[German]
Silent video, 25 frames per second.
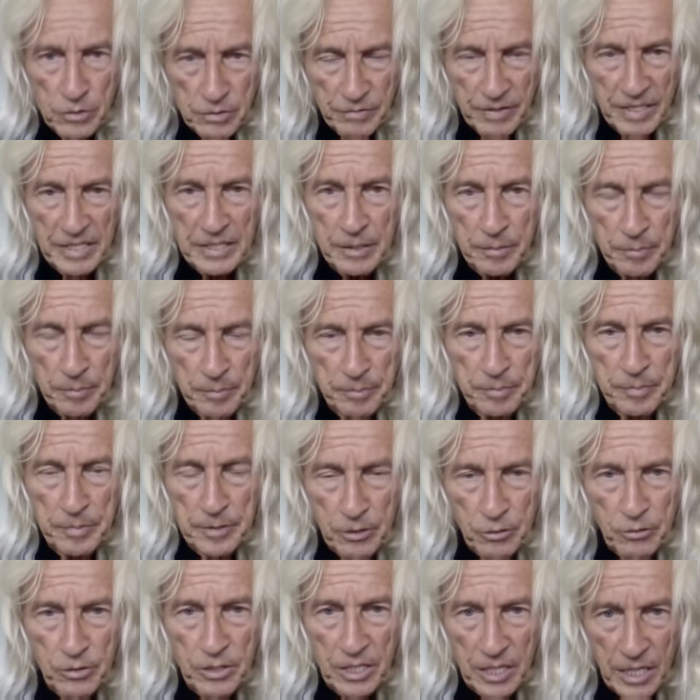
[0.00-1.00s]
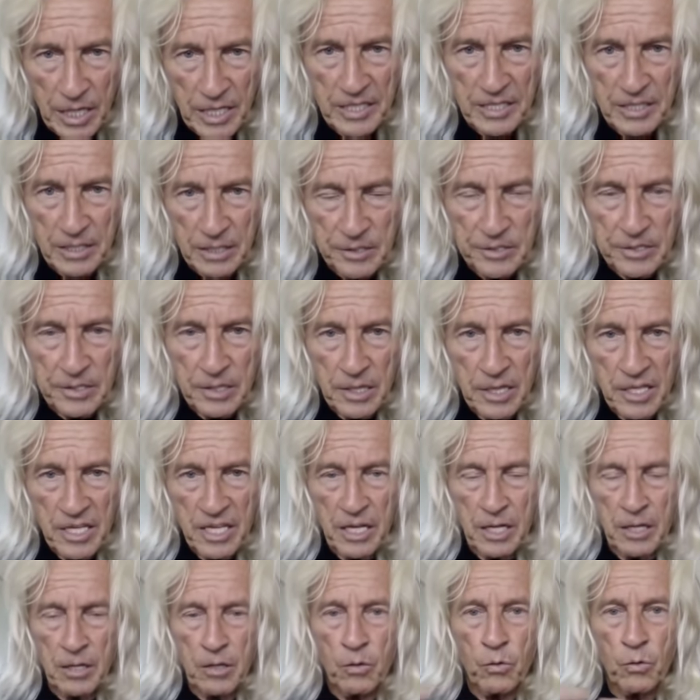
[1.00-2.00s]
und so weiter bedeutet eigentlich
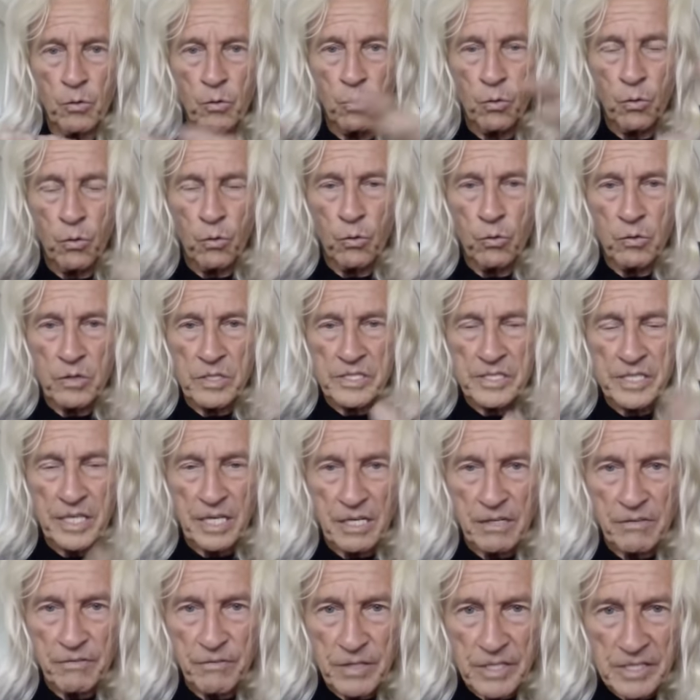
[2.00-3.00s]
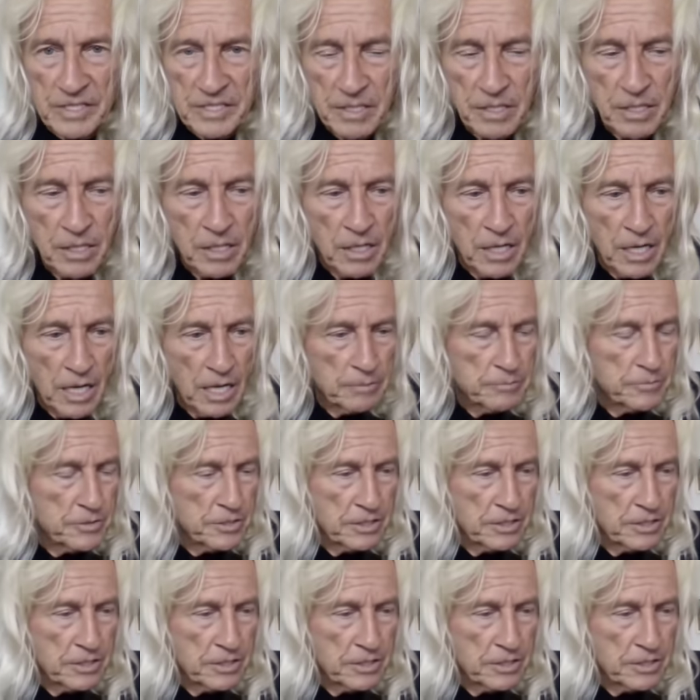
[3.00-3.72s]
äh, hohe Seelenwesen?